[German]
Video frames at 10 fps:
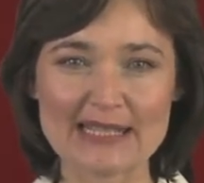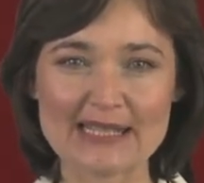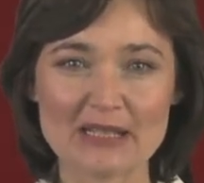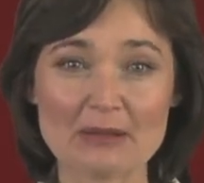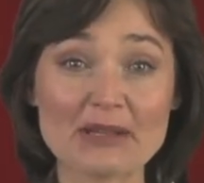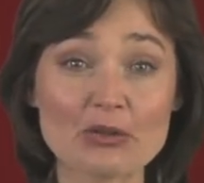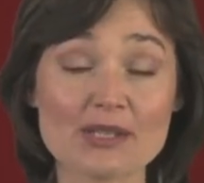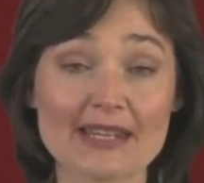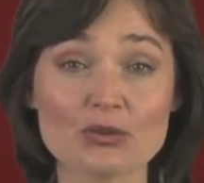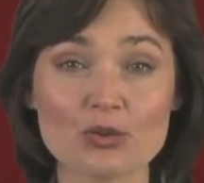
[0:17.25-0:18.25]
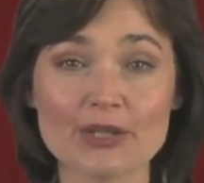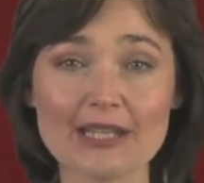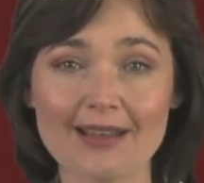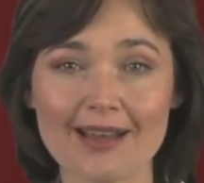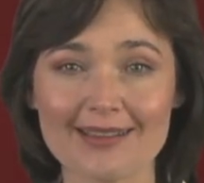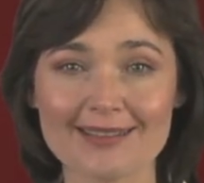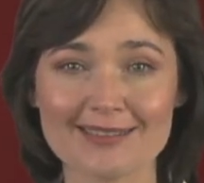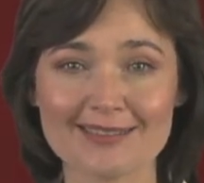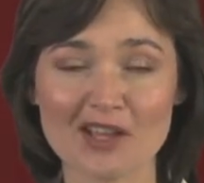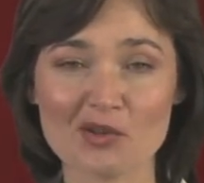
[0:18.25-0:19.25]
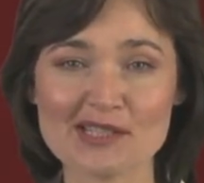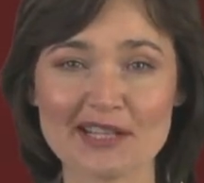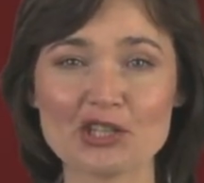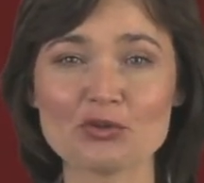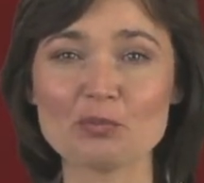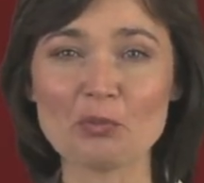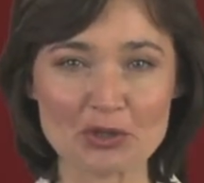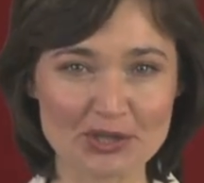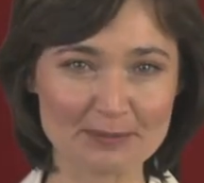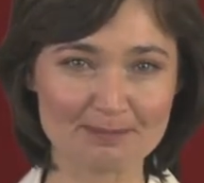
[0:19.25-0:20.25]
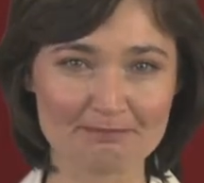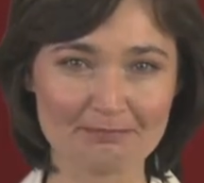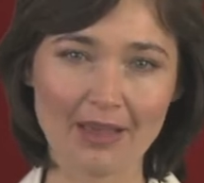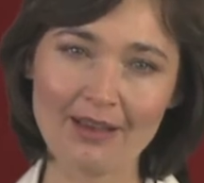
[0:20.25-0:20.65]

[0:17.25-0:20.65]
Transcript: den Biotechnologienachrichten aus der Region München.